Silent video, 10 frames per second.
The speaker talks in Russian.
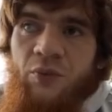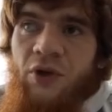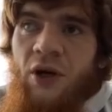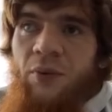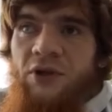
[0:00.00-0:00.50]

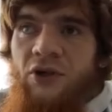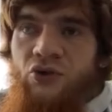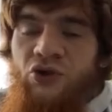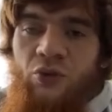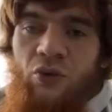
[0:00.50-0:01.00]
Теперь я
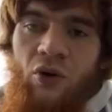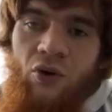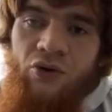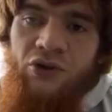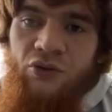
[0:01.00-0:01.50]
подхожу к нему,
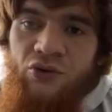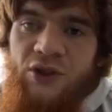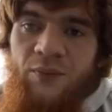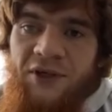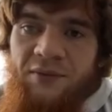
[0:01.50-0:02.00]
говорю, ты
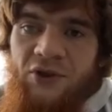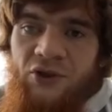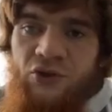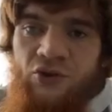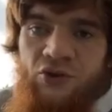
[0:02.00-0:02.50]
русский
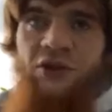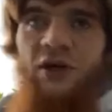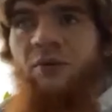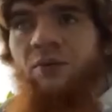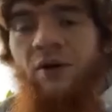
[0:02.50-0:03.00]
понимаешь? Он говорит,
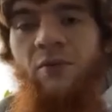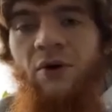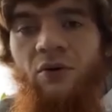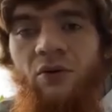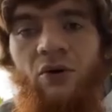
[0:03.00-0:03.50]
да,
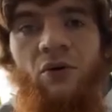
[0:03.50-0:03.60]
понимаю,